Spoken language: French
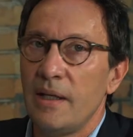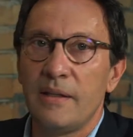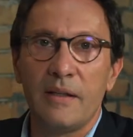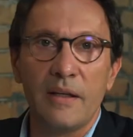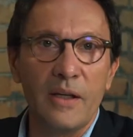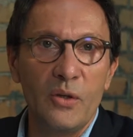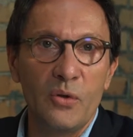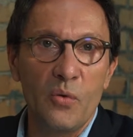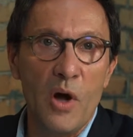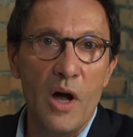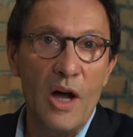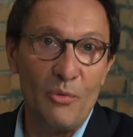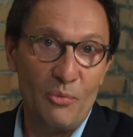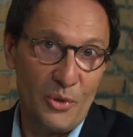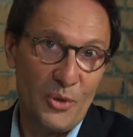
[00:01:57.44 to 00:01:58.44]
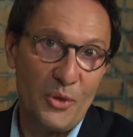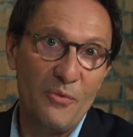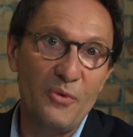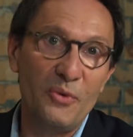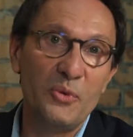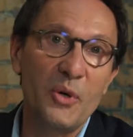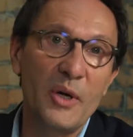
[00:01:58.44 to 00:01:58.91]
Les territoires, puisque
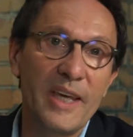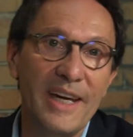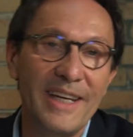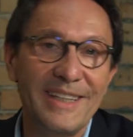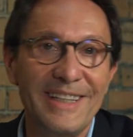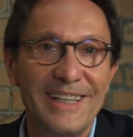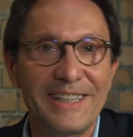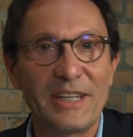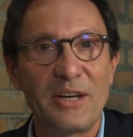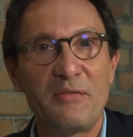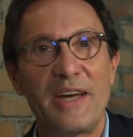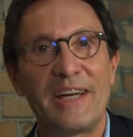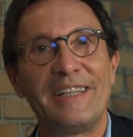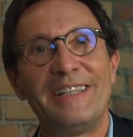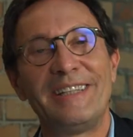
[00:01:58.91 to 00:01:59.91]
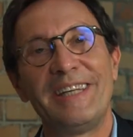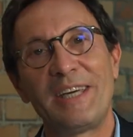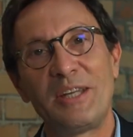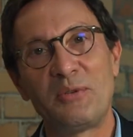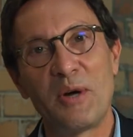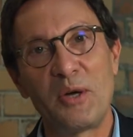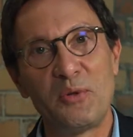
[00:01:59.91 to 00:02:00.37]
vous nous regardez à travers les
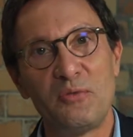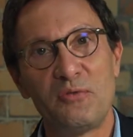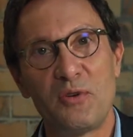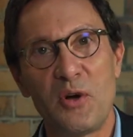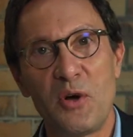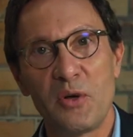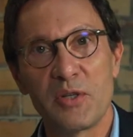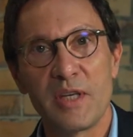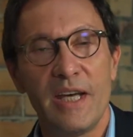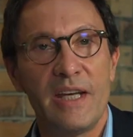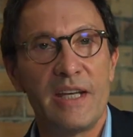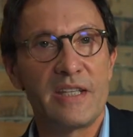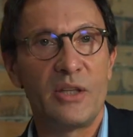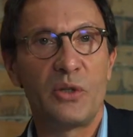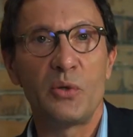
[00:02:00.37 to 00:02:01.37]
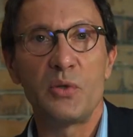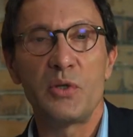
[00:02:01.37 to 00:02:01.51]
territoires de France, c'est